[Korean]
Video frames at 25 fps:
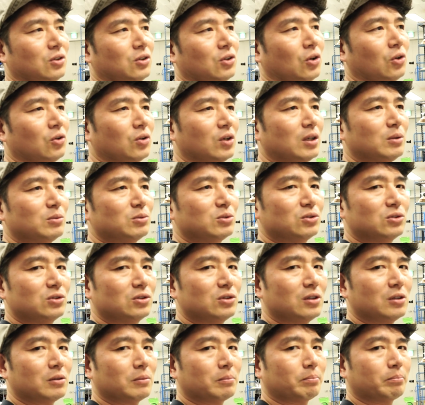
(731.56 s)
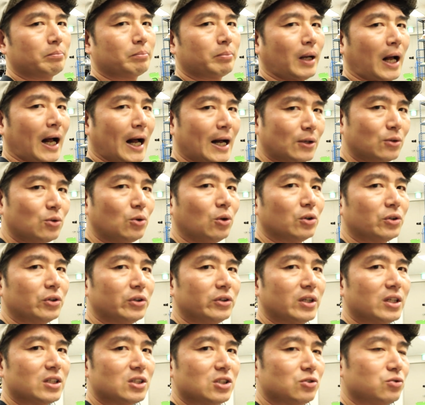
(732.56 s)
결과물들을 바로
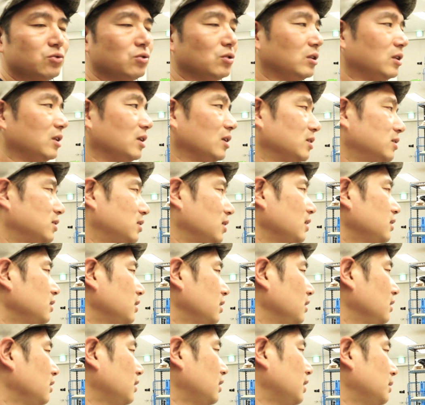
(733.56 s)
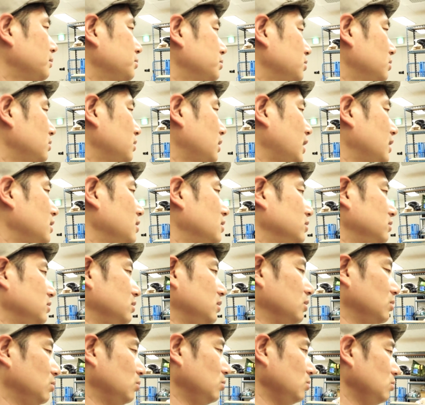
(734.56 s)
얻어내실 수 있게 세팅 값을
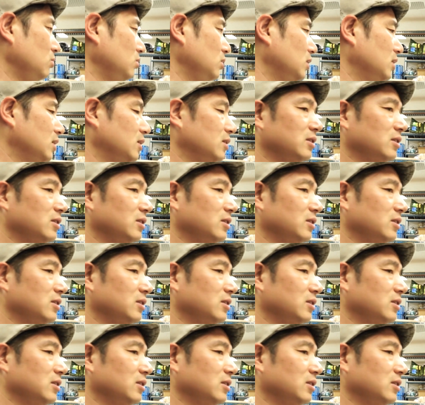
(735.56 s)
알려드리고